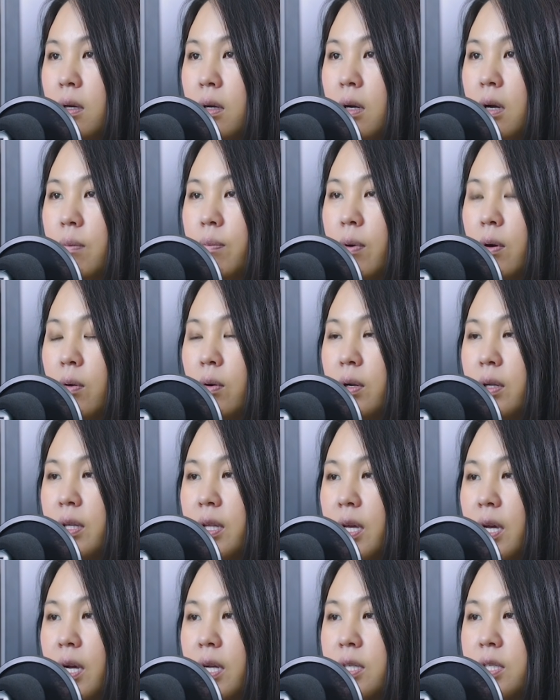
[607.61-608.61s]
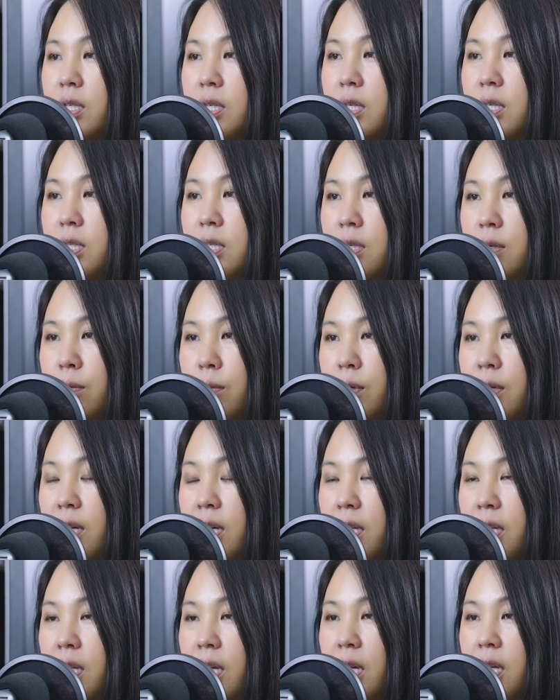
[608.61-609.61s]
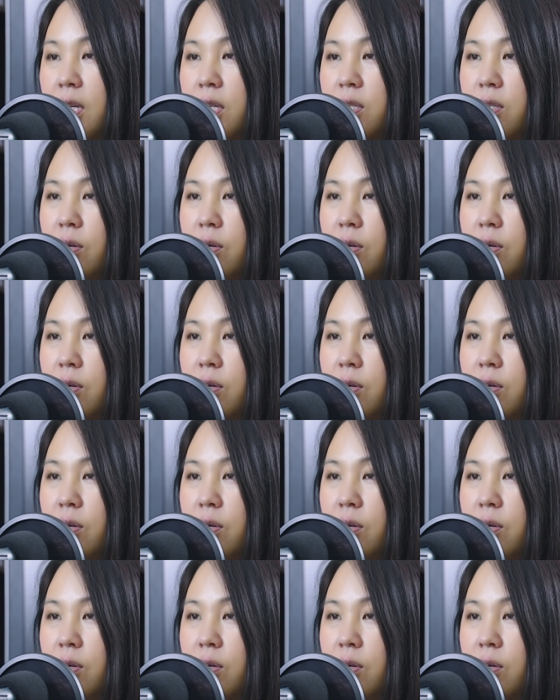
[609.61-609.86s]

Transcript: có phô lỡ chị à, chị xí một thái chị